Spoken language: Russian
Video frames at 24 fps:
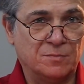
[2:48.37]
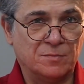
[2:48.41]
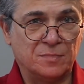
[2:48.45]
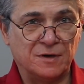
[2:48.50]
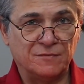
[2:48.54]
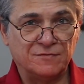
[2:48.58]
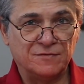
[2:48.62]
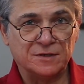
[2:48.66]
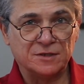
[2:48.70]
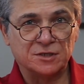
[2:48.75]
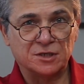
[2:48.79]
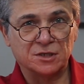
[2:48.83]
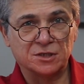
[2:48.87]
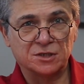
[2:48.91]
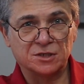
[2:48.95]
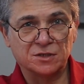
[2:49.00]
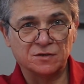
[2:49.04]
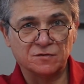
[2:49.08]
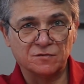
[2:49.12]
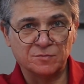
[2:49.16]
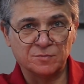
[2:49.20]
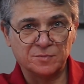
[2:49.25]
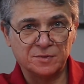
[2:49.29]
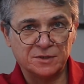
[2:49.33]
Профессор
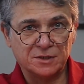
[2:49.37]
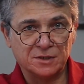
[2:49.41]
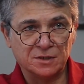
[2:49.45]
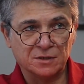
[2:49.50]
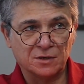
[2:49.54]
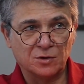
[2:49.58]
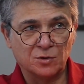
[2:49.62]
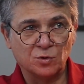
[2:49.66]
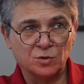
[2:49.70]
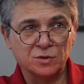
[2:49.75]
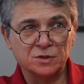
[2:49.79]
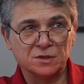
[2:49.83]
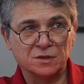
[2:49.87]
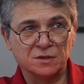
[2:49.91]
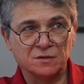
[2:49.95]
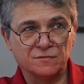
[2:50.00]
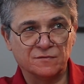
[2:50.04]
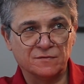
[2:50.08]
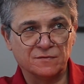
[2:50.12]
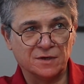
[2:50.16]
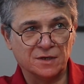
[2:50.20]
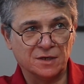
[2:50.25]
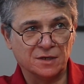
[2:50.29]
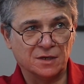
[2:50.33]
живописи Козин
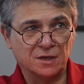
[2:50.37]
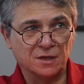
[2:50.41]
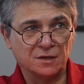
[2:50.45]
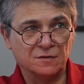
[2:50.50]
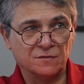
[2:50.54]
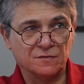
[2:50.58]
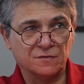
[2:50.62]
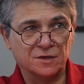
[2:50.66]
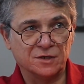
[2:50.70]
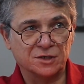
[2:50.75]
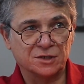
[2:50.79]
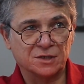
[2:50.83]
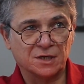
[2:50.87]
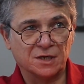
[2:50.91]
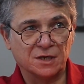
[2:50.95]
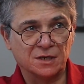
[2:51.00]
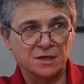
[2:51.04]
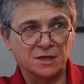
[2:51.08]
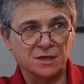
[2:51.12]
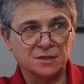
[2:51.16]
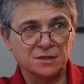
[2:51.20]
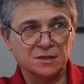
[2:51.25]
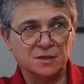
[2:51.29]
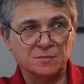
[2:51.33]
в, Риге, в Рижской
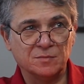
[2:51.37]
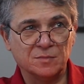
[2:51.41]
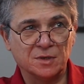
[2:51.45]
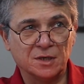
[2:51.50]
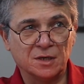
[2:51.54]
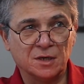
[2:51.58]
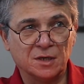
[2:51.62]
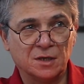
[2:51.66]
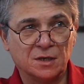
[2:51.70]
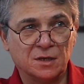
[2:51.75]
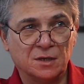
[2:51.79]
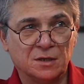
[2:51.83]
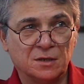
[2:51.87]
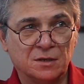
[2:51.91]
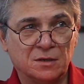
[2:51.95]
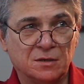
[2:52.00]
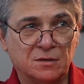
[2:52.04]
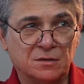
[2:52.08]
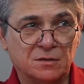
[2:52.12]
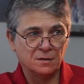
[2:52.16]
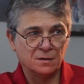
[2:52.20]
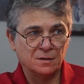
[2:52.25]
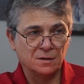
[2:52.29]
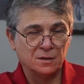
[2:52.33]
академии
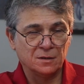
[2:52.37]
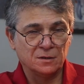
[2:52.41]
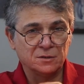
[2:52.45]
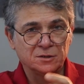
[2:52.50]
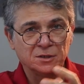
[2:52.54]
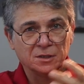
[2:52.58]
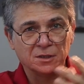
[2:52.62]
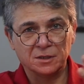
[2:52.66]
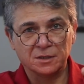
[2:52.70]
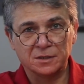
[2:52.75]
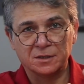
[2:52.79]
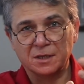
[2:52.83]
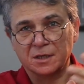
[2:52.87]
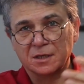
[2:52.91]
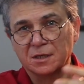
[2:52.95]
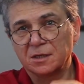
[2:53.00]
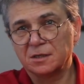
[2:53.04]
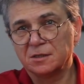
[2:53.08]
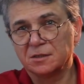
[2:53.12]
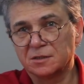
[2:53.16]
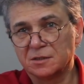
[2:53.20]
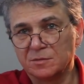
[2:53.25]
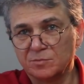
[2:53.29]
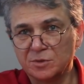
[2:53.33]
делал
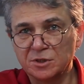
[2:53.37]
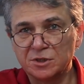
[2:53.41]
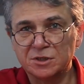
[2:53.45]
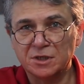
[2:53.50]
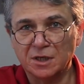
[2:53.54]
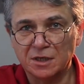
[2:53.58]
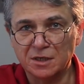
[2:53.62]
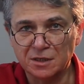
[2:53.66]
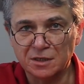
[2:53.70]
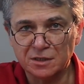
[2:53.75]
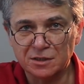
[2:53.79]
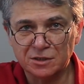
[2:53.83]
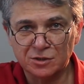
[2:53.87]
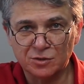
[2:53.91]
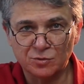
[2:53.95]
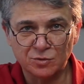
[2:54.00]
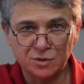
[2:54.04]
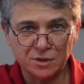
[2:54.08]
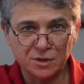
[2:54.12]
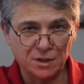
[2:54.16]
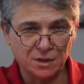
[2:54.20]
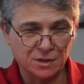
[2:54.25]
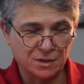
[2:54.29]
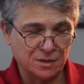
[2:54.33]
такие замечания
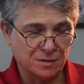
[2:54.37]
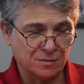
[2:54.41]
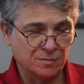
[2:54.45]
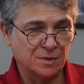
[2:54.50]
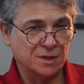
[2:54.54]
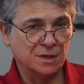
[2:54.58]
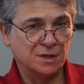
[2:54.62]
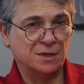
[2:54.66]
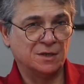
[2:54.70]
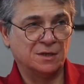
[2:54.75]
студентам,